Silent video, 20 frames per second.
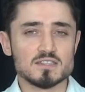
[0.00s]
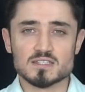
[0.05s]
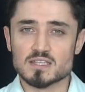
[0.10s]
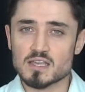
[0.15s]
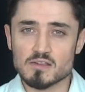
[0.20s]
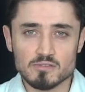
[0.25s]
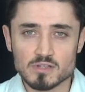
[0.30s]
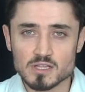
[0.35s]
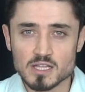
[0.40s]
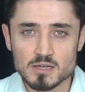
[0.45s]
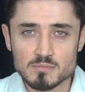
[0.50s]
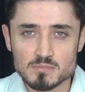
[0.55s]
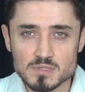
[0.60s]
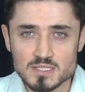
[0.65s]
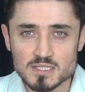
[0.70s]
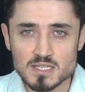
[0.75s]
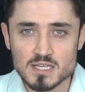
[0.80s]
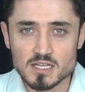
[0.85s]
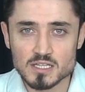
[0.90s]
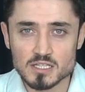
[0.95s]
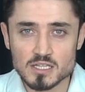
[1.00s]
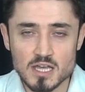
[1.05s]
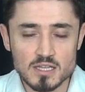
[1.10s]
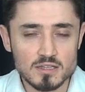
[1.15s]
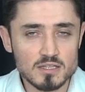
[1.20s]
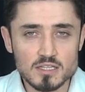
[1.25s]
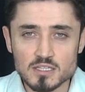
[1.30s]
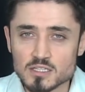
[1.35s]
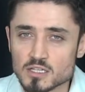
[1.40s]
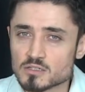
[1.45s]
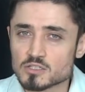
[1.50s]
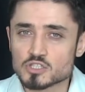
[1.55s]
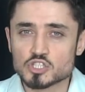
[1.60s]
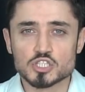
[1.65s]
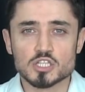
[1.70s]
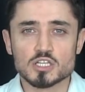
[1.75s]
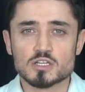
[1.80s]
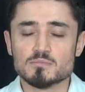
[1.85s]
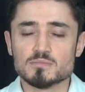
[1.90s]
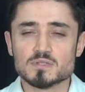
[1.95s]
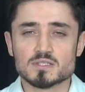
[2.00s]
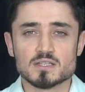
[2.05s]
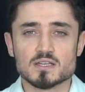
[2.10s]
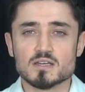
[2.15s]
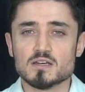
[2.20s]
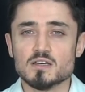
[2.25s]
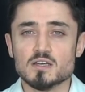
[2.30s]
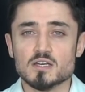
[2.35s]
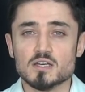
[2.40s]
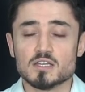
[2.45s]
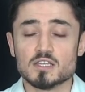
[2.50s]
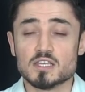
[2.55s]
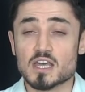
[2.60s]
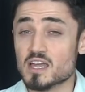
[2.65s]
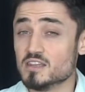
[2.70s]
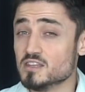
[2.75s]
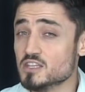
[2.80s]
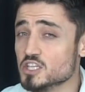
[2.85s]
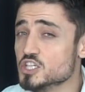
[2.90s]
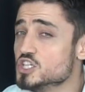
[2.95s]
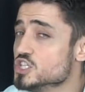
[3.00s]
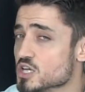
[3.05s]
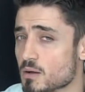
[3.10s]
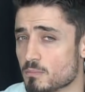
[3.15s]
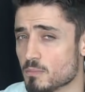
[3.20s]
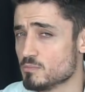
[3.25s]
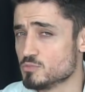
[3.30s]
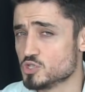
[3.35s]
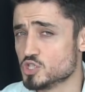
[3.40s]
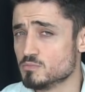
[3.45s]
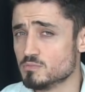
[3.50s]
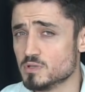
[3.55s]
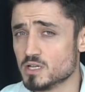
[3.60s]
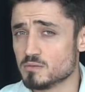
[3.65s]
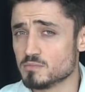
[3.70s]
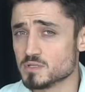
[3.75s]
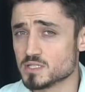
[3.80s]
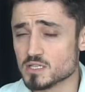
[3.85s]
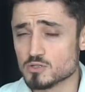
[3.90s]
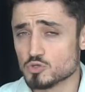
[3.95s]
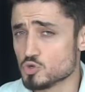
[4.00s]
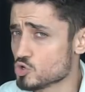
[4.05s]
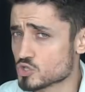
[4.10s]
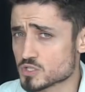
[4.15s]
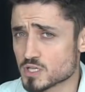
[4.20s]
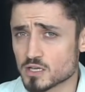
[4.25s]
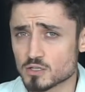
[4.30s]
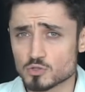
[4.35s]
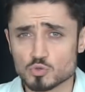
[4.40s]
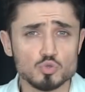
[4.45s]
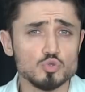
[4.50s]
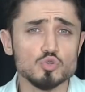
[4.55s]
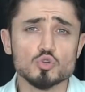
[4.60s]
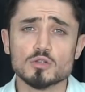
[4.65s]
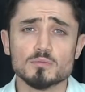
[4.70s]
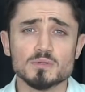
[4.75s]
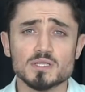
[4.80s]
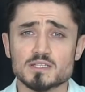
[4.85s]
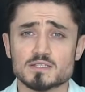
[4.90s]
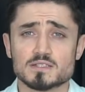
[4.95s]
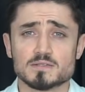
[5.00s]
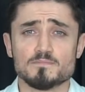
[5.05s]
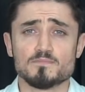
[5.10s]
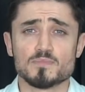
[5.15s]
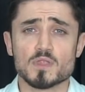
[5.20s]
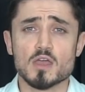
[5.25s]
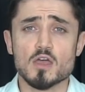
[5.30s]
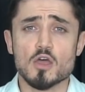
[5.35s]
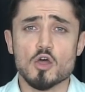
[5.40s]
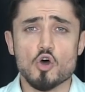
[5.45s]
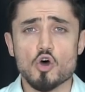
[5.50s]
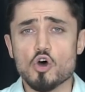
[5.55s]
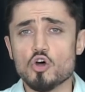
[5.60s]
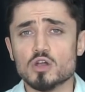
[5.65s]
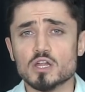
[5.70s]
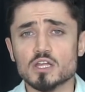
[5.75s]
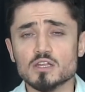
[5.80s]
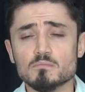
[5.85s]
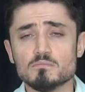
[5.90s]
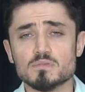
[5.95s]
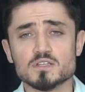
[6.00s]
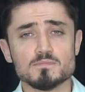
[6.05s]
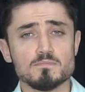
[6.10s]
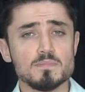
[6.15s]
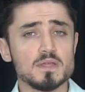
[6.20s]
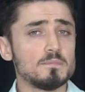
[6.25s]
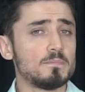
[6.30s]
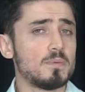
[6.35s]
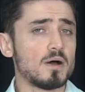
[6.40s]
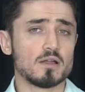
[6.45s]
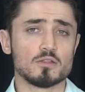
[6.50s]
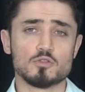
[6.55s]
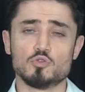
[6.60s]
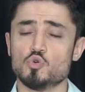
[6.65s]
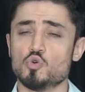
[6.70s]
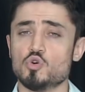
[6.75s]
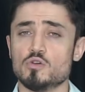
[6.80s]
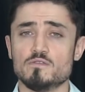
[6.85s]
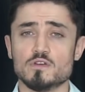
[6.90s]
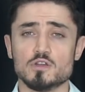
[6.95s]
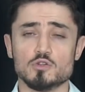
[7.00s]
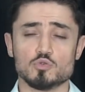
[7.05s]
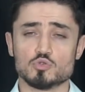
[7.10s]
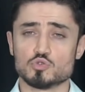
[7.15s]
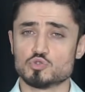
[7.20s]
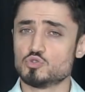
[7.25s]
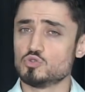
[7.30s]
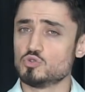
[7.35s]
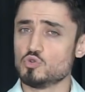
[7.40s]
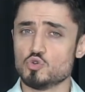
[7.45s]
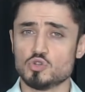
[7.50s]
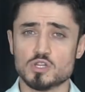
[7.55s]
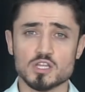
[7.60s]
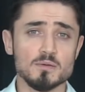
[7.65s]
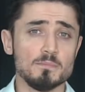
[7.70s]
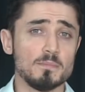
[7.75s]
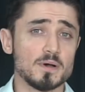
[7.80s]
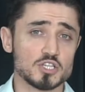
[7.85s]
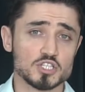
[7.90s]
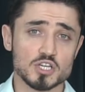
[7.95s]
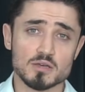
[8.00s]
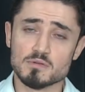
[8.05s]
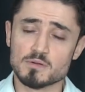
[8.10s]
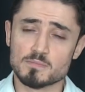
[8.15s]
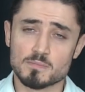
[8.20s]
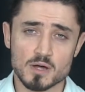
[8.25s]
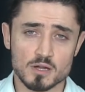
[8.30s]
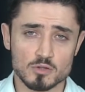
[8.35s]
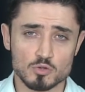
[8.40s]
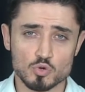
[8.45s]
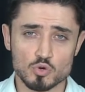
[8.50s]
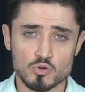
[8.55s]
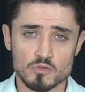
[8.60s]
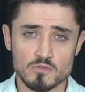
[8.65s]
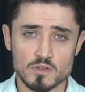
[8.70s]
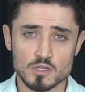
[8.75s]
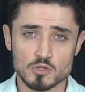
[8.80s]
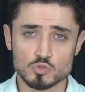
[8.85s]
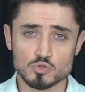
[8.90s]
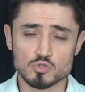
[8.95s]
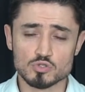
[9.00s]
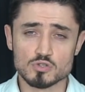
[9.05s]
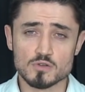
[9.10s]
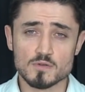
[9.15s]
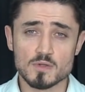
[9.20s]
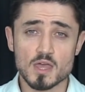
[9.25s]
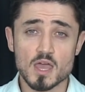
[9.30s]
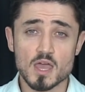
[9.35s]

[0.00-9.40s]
zevklerimize, kendi inanışlarımıza, kendi iş yapma biçimlerimize çok saygı duyuyor olabiliriz. Örneğin biz bir partiye oy veriyoruzdur, öteki başka bir partiye oy veriyordur.